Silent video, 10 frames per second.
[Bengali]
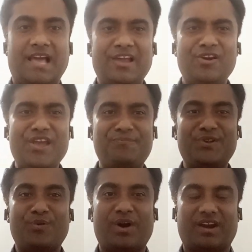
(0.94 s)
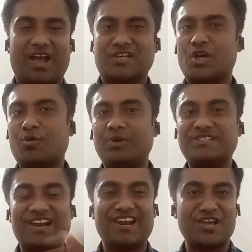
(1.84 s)
হ্যালো এভরিওয়ান আশা করি
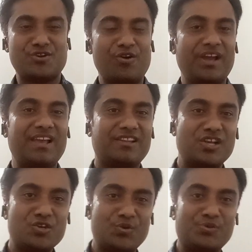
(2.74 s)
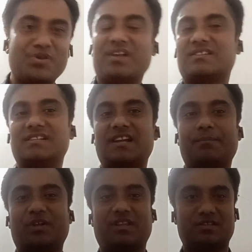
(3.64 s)
চ্যানেলের সঙ্গেই আছেন সুস্থ আছেন
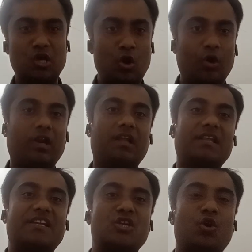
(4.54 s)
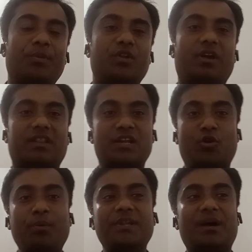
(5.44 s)
নিরাপদ আছেন হঠাৎ একটি রবীন্দ্রনাথের
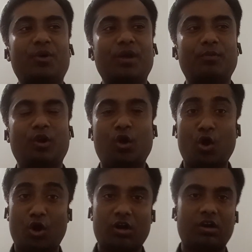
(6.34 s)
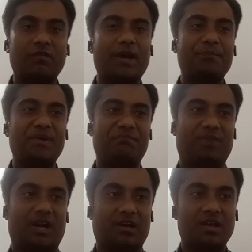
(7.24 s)
কবিতা মনে পড়ল অকর্মার
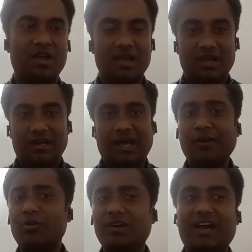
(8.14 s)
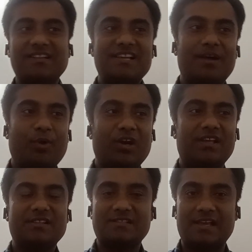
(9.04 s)
বিভাগ লাঙল কাদিয়া
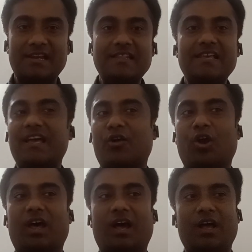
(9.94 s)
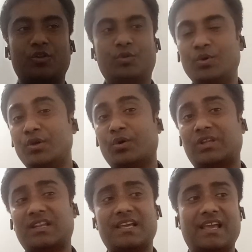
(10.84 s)
বলে ছেড়ে দিয়ে গলা তুই
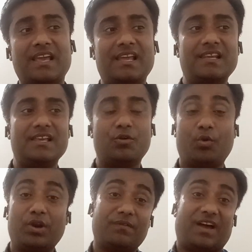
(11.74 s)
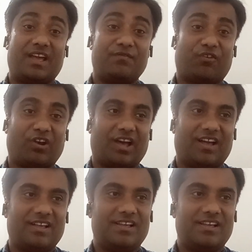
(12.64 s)
কোথা থেকে এলি ওরে ভাই ফলা